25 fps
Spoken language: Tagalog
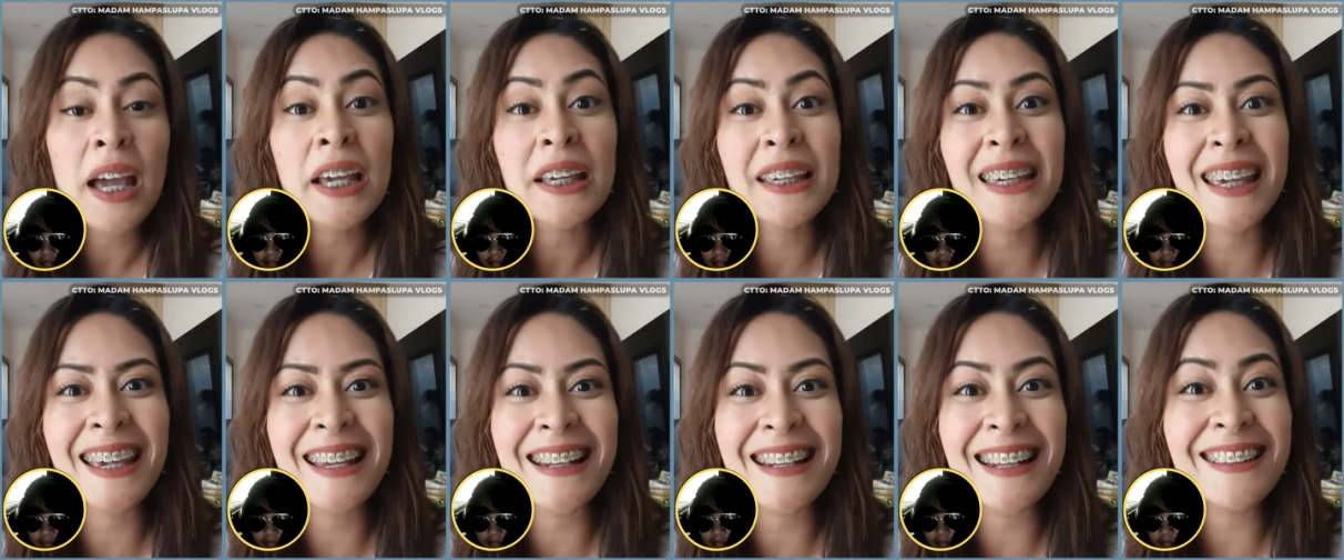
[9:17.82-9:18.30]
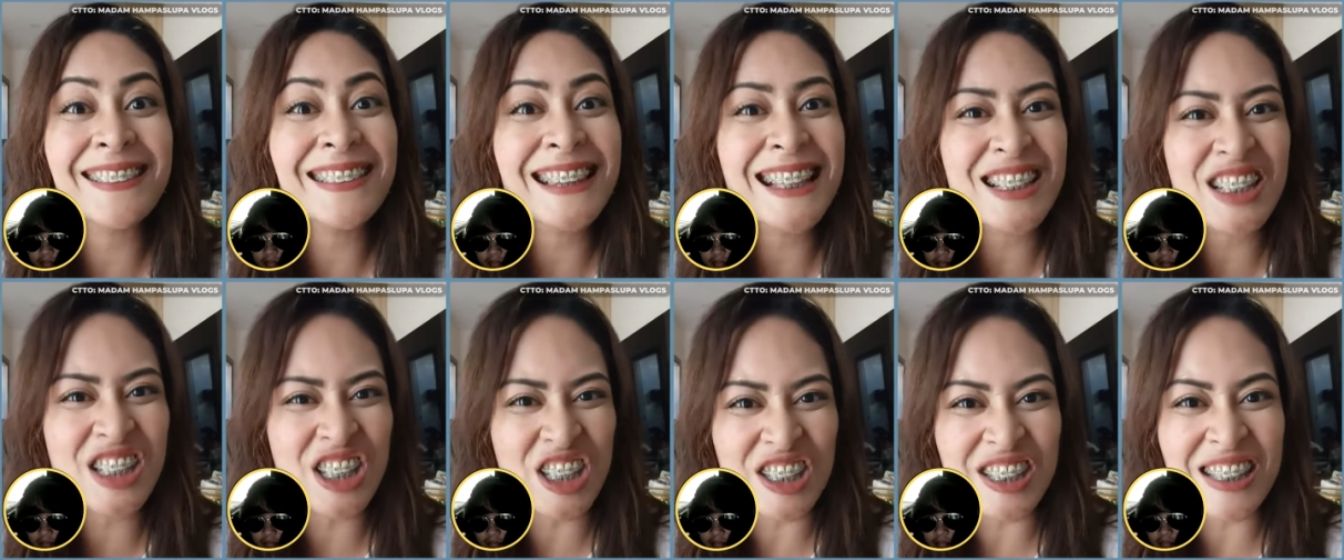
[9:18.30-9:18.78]
gilid ni
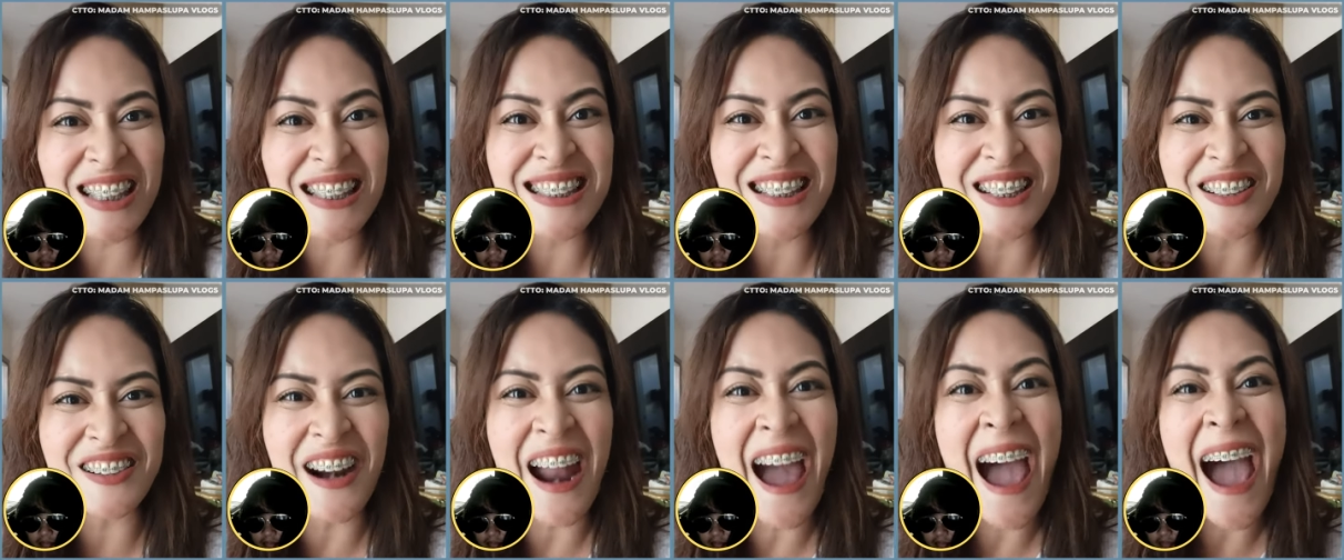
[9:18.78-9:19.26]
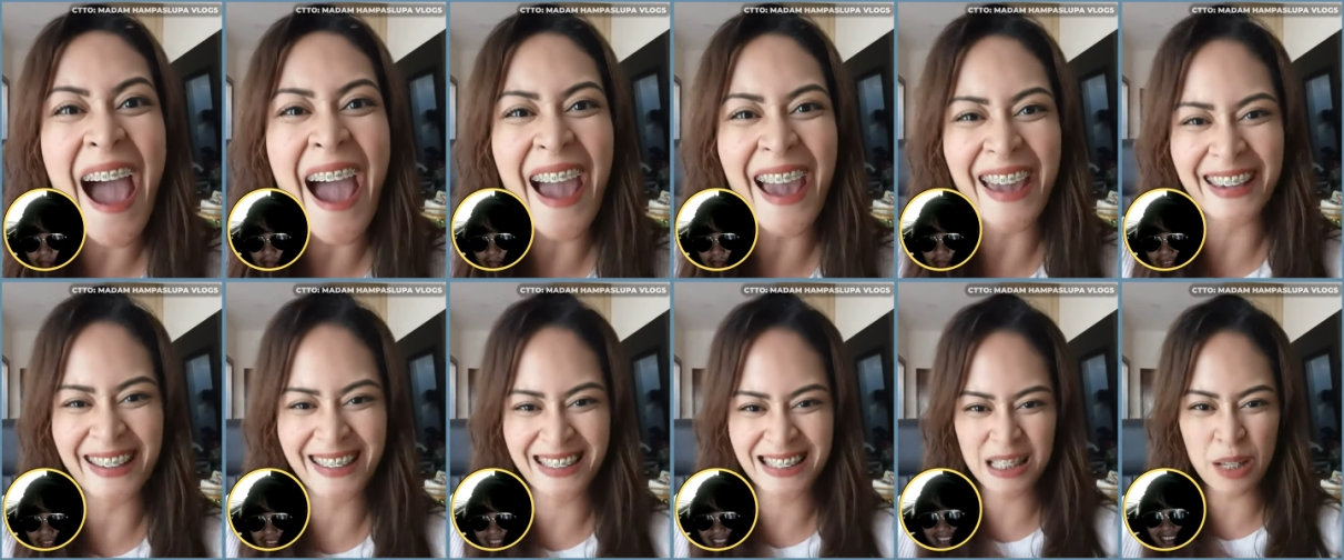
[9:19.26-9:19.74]
Jesus
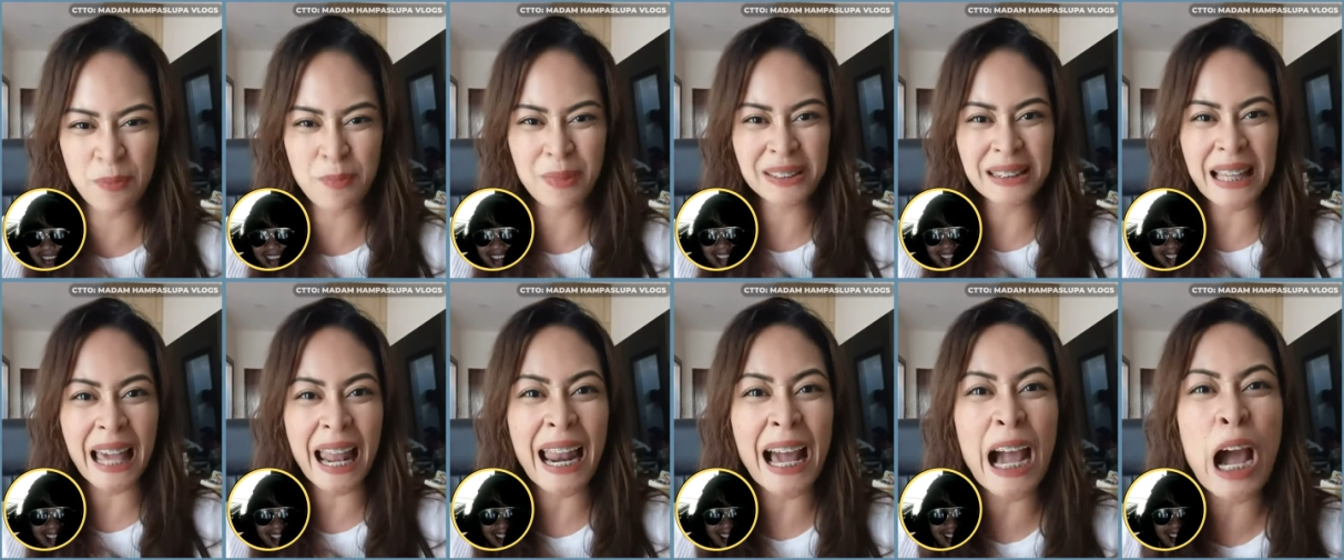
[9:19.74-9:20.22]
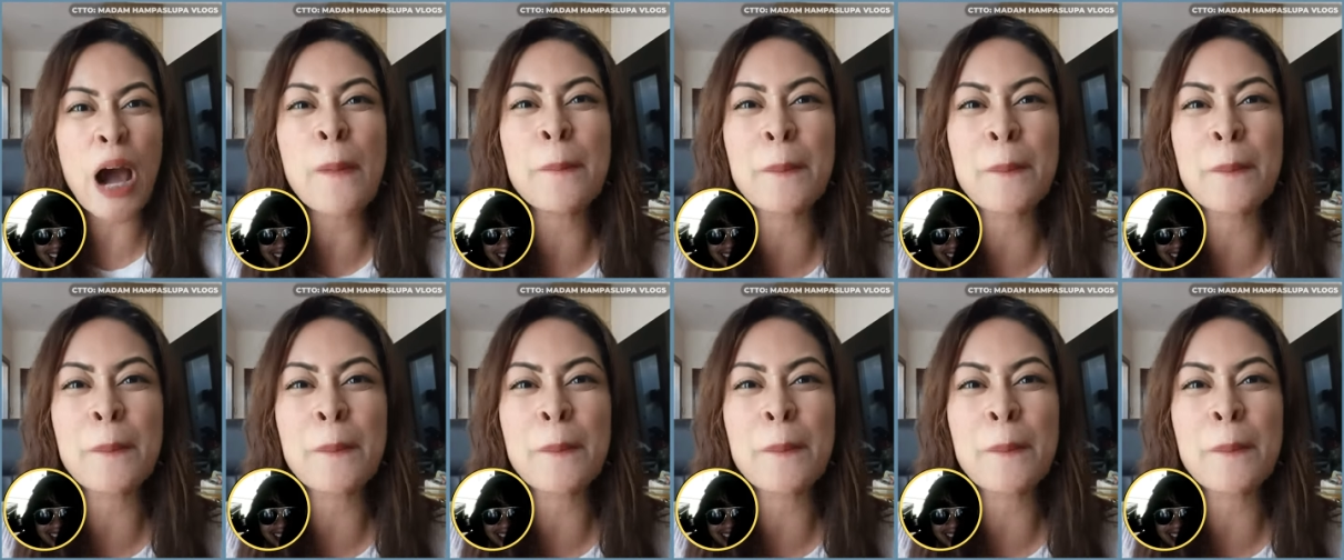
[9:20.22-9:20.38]
Christ. Samantalang ang